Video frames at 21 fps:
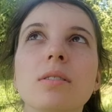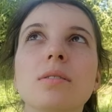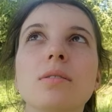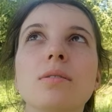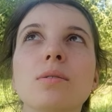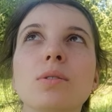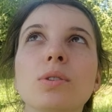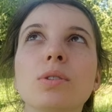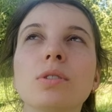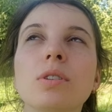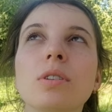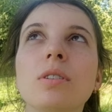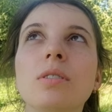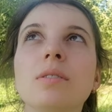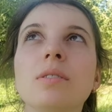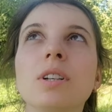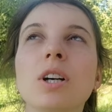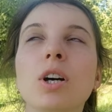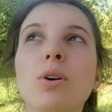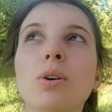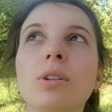вот
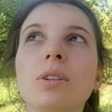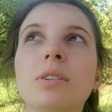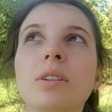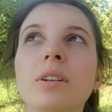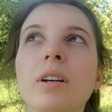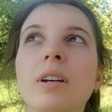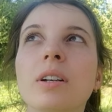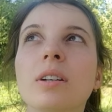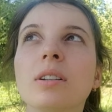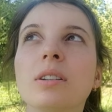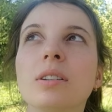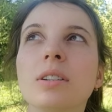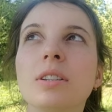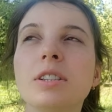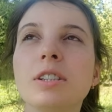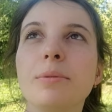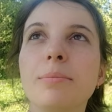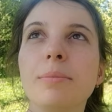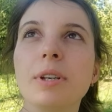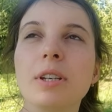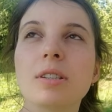какое-то
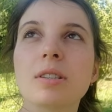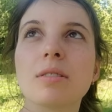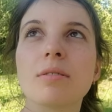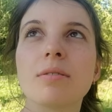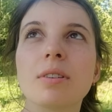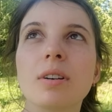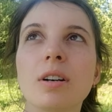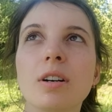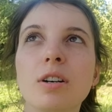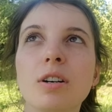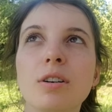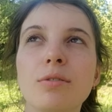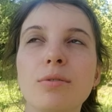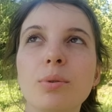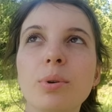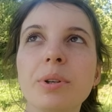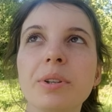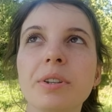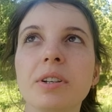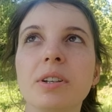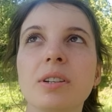семейство
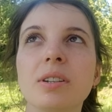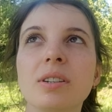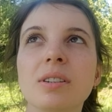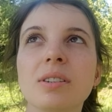хвойных.